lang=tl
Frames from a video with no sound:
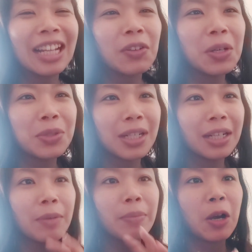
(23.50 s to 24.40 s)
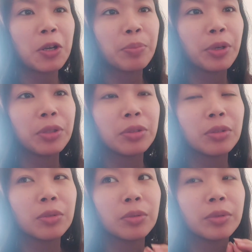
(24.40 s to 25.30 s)
ginagawa ko sila ng PowerPoint,
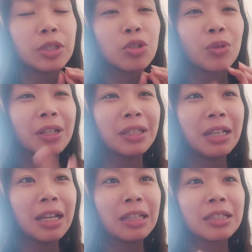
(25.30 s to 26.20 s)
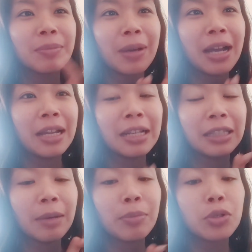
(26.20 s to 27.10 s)
yung itsura nila, tapos pangalan,
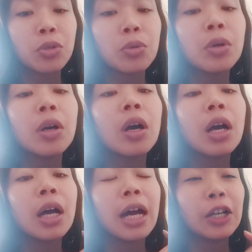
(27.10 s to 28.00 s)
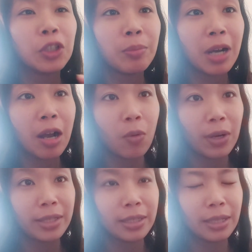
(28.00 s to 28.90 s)
tapos kung ano yung mga
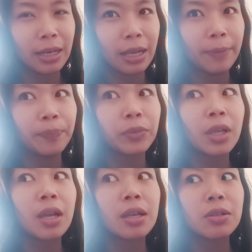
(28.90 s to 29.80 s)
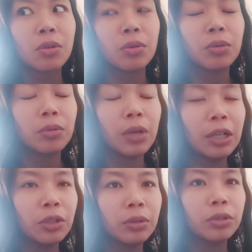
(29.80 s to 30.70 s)
awards nila. So,
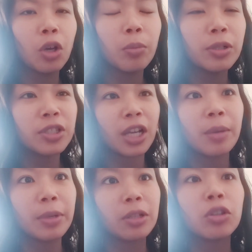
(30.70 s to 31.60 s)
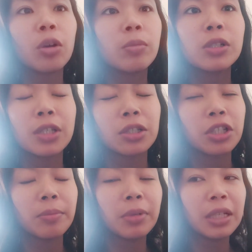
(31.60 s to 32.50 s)
ano, double check kami ng double check.
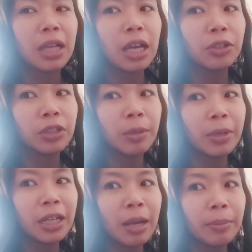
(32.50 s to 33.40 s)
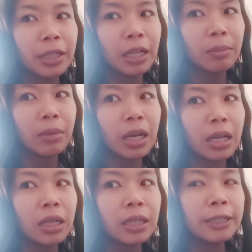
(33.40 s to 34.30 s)
Siyempre, ayaw naman namin na
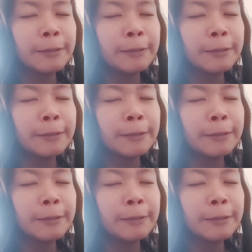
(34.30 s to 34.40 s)
ma